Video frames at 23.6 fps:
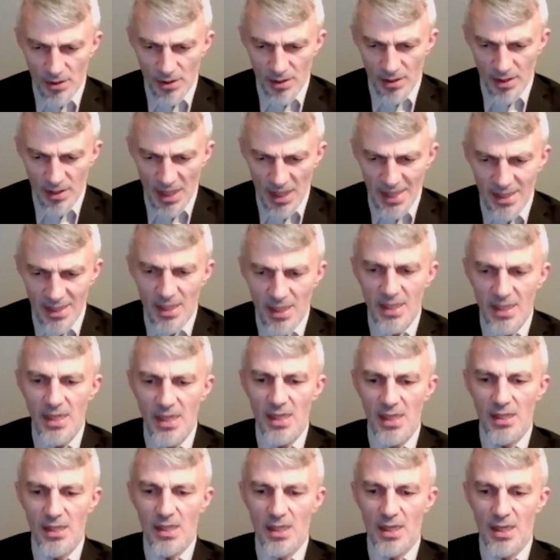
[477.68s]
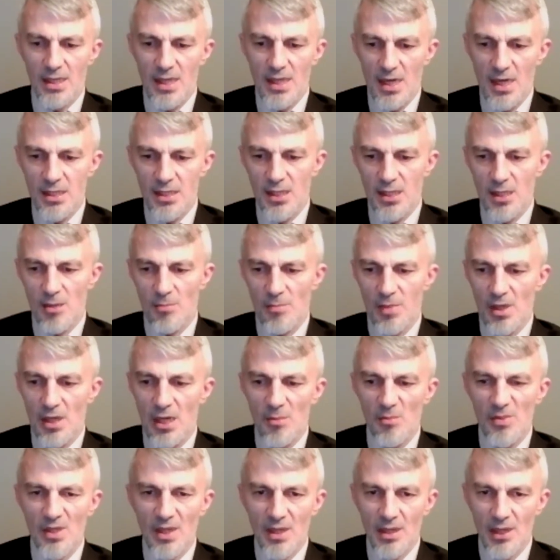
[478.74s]
тр- такие трагедии были
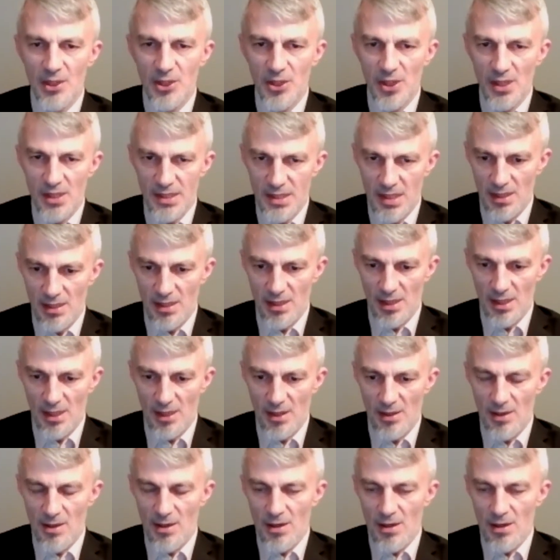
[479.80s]
многочисленные,